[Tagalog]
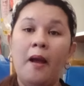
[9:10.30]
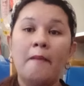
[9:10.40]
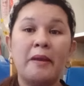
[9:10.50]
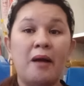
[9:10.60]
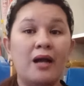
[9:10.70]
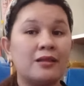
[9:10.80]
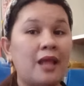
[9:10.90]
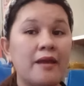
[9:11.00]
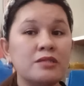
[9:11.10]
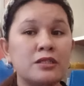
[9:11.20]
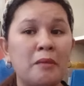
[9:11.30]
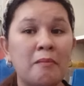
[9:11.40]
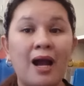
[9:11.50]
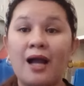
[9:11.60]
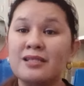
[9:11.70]
May mga times na may
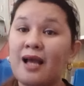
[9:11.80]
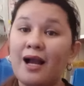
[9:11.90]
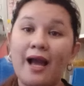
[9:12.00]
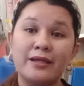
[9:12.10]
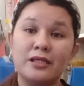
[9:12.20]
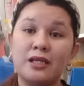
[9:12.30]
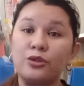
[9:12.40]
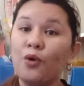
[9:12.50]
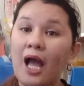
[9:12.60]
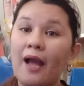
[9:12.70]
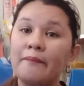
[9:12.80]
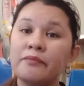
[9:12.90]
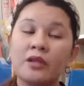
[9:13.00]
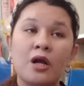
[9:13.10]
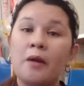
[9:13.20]
mga isang kahit isang tuka,
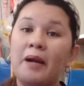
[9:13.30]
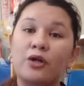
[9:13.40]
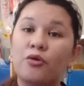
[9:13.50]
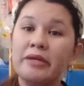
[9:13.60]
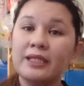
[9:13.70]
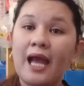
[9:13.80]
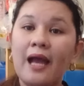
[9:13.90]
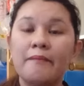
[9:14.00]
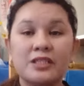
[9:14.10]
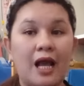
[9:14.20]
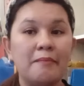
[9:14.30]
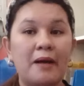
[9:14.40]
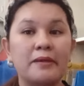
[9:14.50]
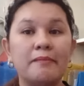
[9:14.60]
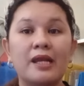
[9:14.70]
pag kumita, saka
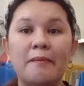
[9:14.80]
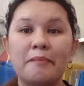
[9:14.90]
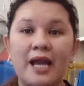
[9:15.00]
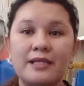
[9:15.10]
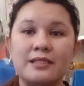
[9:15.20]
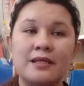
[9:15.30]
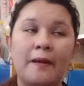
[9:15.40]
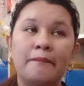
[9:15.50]
makabibili ng bigas.